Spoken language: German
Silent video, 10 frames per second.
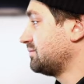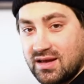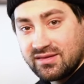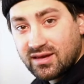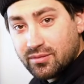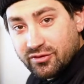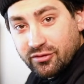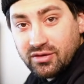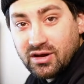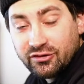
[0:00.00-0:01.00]
Jetzt habe ich
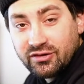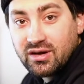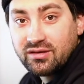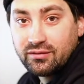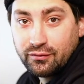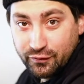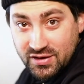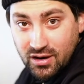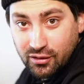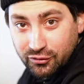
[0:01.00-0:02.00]
schon anstatt
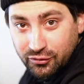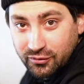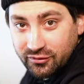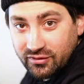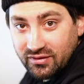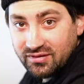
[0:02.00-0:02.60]
vier Autos